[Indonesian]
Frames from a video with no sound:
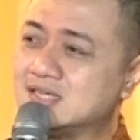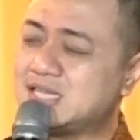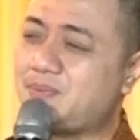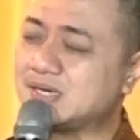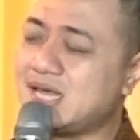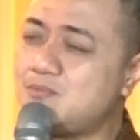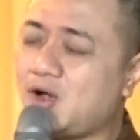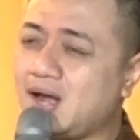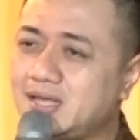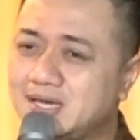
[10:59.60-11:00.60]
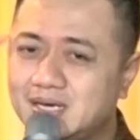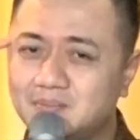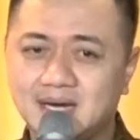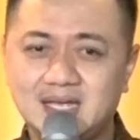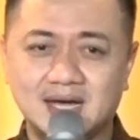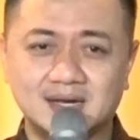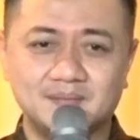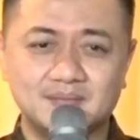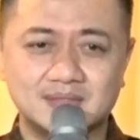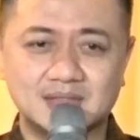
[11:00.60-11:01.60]
Saya percaya bukan hanya dia melihat,
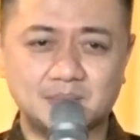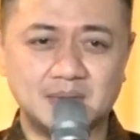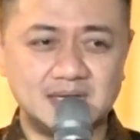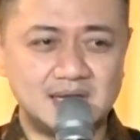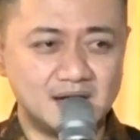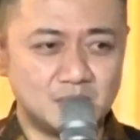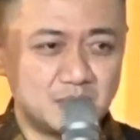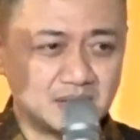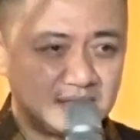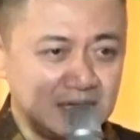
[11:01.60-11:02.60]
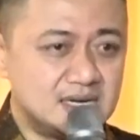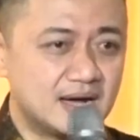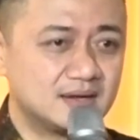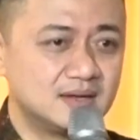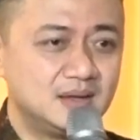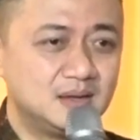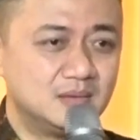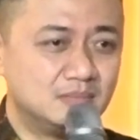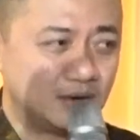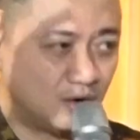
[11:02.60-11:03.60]
tapi dia akan bertindak
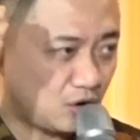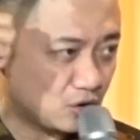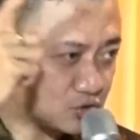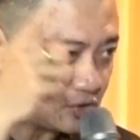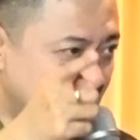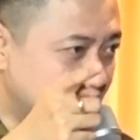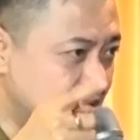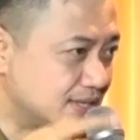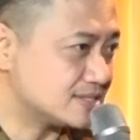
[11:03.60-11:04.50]
menolong saudara dan